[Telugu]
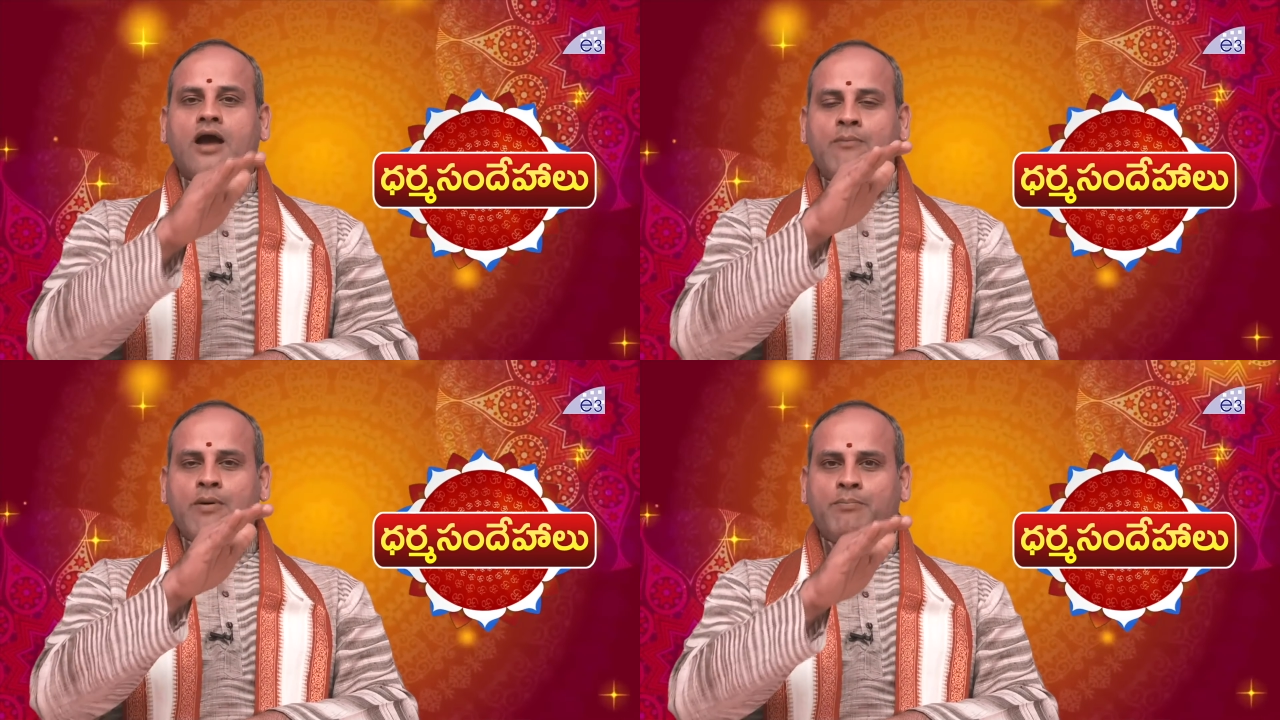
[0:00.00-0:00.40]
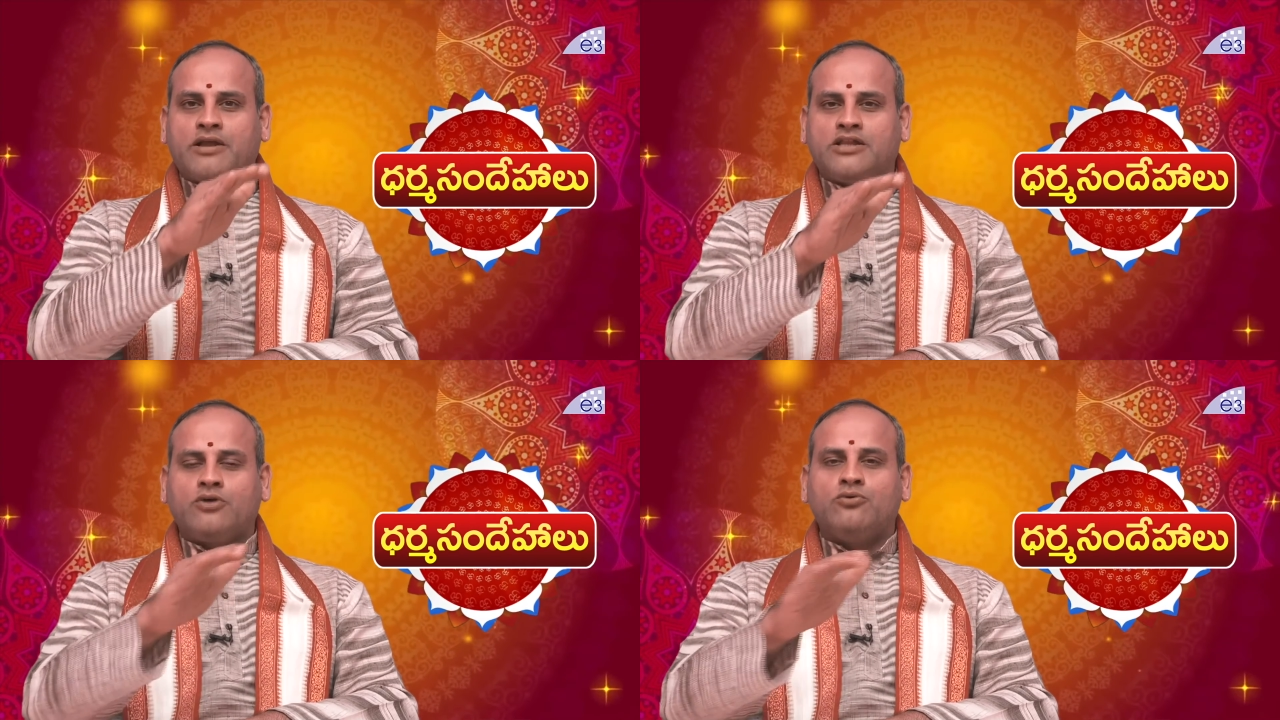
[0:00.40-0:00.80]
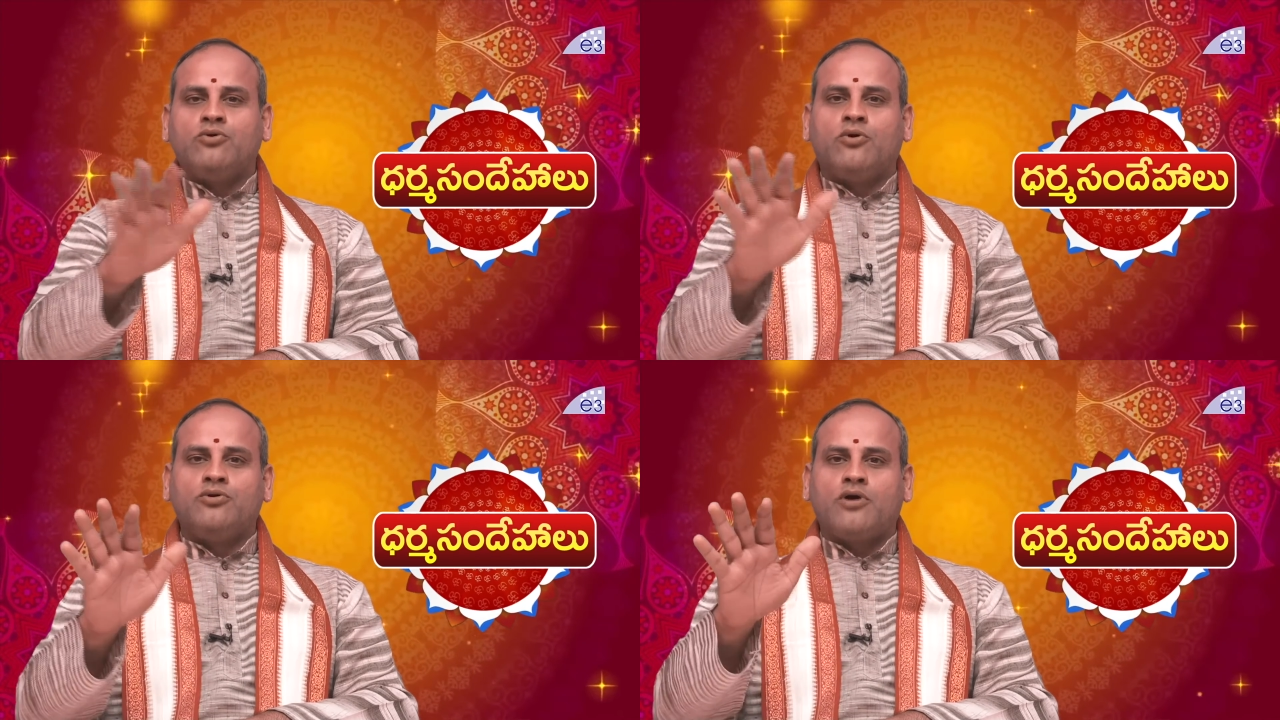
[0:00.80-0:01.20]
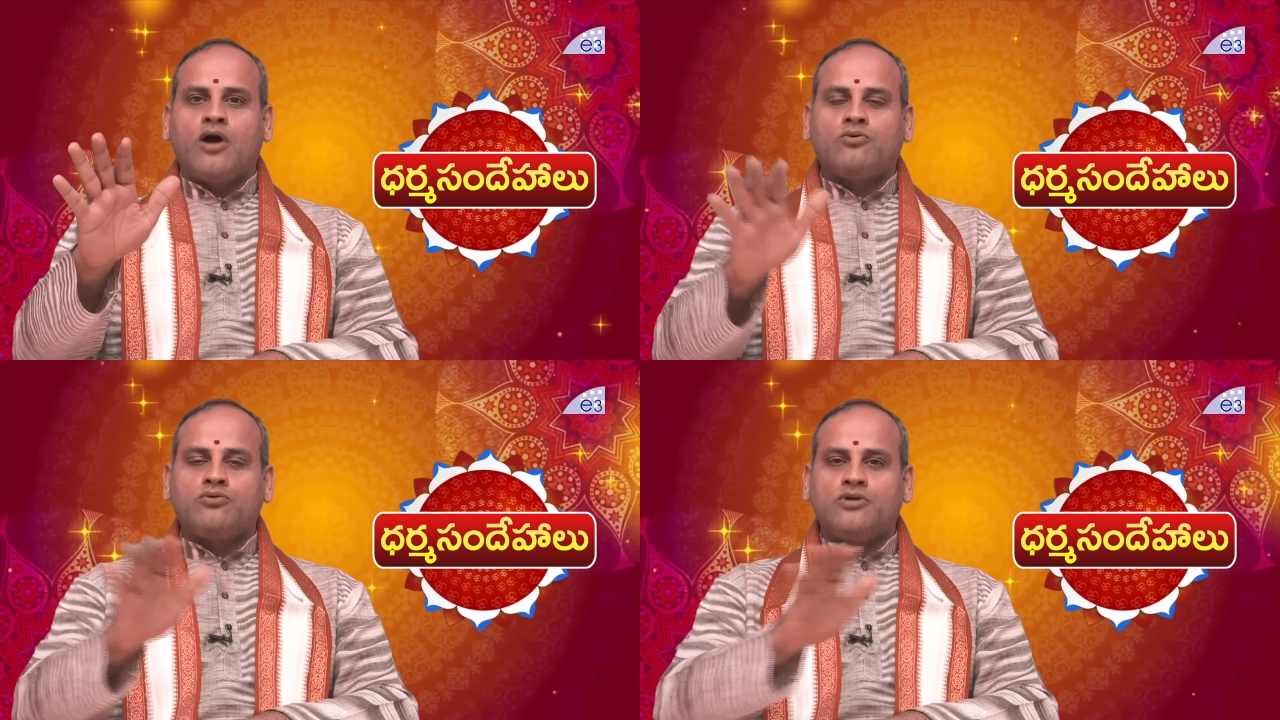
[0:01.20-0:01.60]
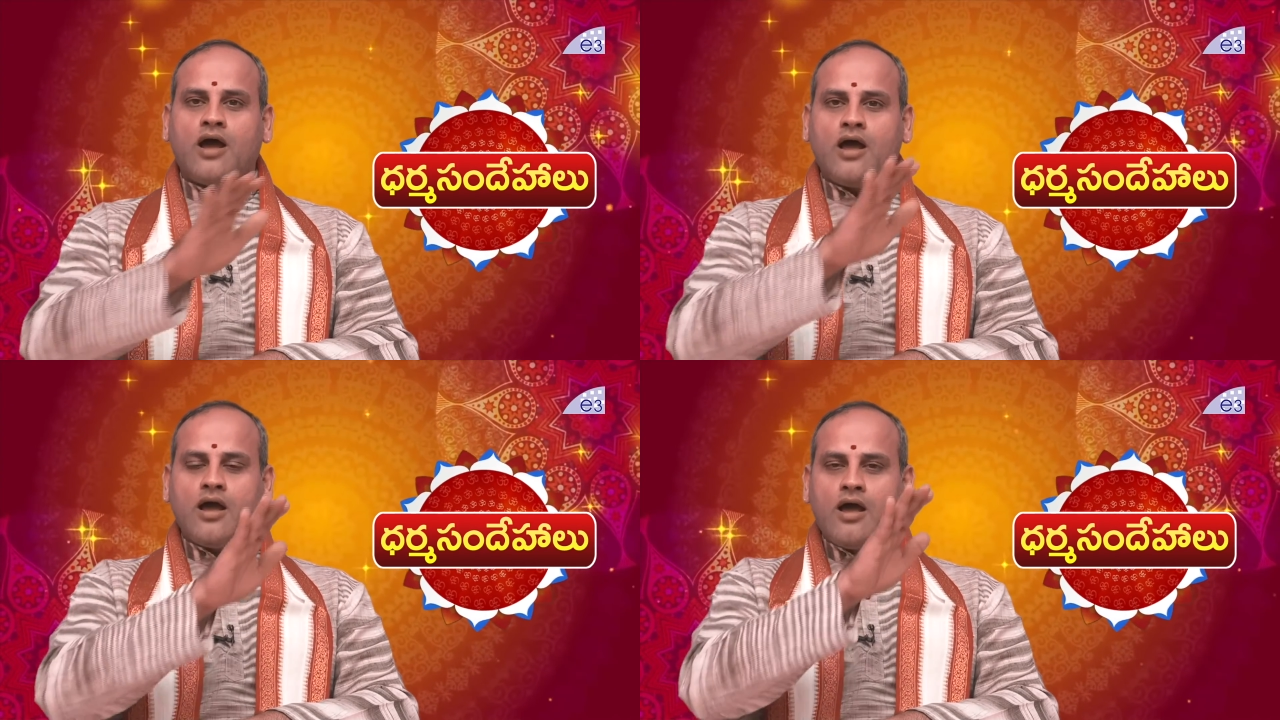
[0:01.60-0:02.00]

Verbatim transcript: అపప్రధకు లోను కాకుండా